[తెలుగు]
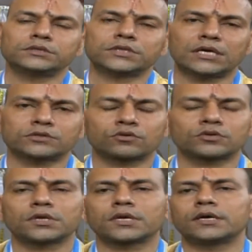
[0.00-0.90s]

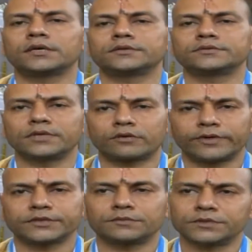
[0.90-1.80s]
శాస్త్రోక్తంగా
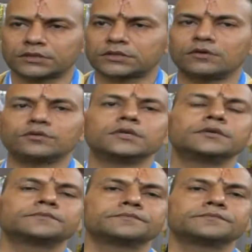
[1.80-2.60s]
నిర్వహించడం జరుగుతూ ఉంది